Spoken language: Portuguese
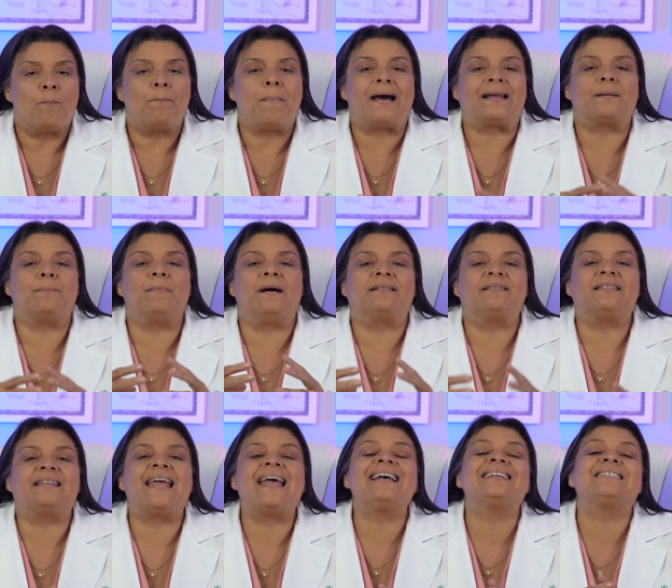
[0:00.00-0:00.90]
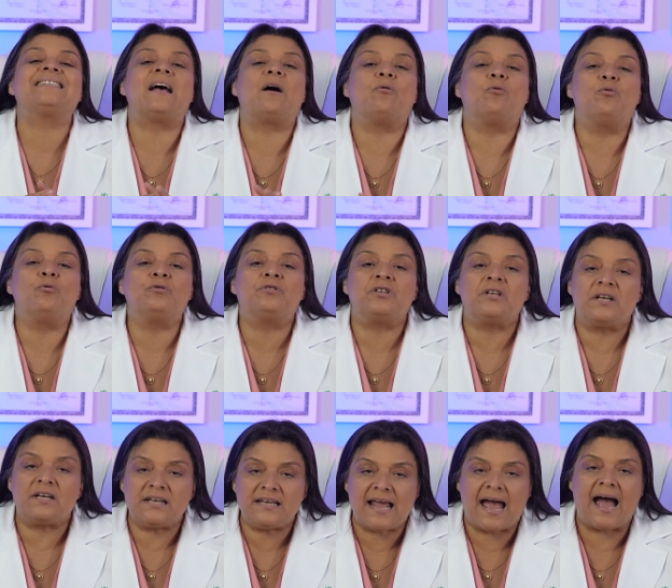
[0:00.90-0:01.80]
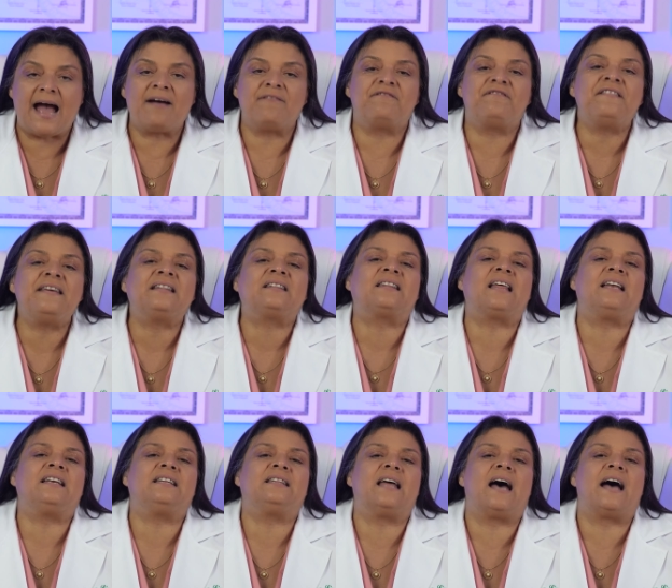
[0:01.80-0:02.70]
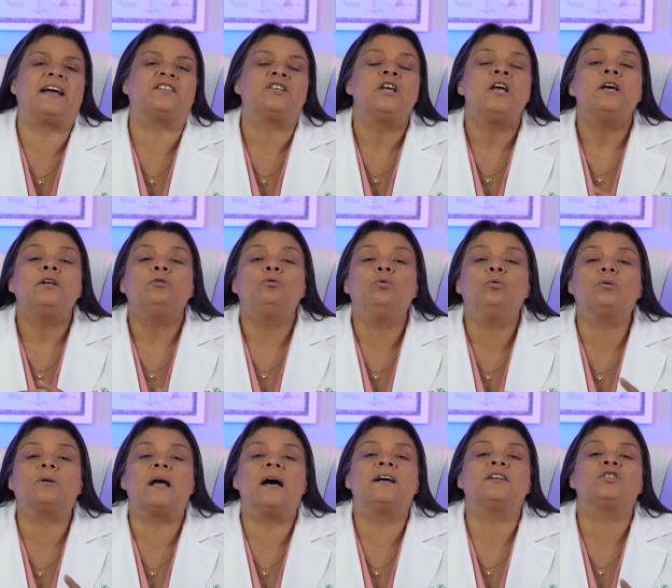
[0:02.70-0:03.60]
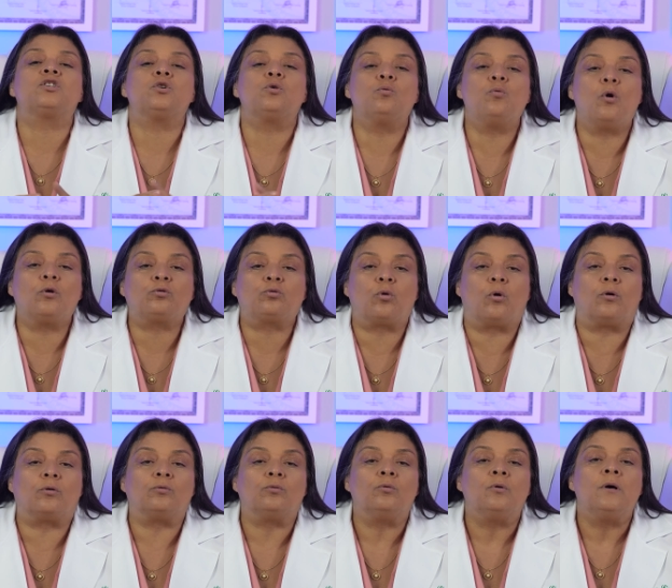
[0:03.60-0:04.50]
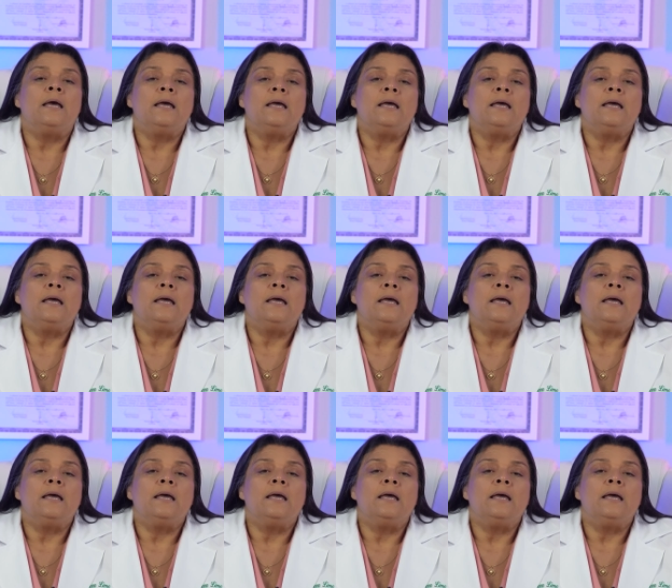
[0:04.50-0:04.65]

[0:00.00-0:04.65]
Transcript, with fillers: para manter a saúde e a vitalidade durante o outono.